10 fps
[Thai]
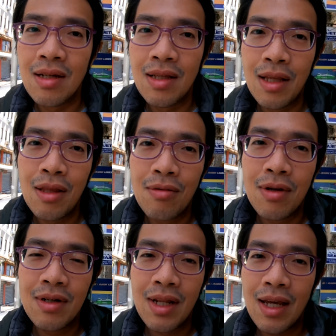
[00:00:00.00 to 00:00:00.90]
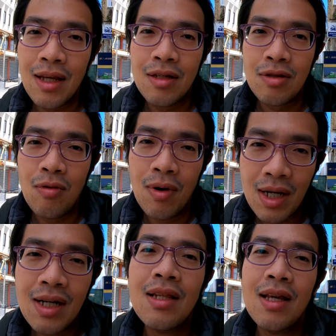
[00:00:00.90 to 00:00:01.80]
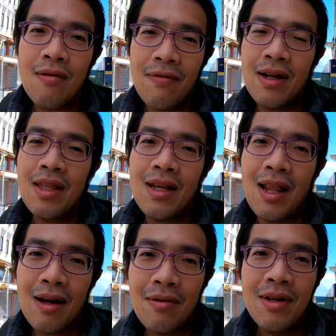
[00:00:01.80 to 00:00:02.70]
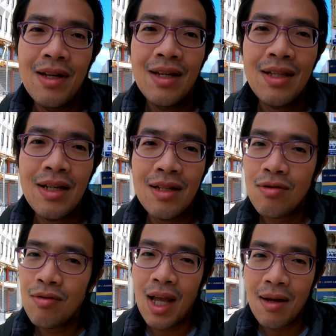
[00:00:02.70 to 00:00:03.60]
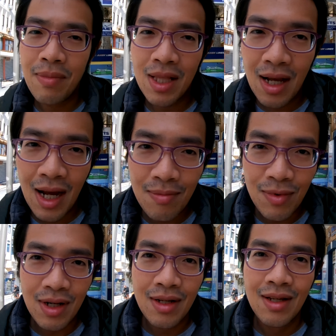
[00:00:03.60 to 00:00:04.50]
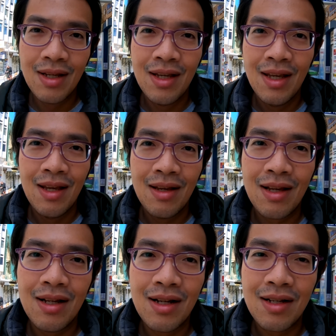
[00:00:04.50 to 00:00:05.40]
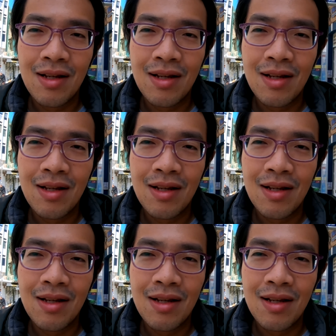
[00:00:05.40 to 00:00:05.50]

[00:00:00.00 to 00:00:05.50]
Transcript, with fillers: ในที่สุดก็ได้ตั๋วขึ้นเรือเฟอร์รี่แล้วซึ่งทุกอย่างผิดคาดหมดคือ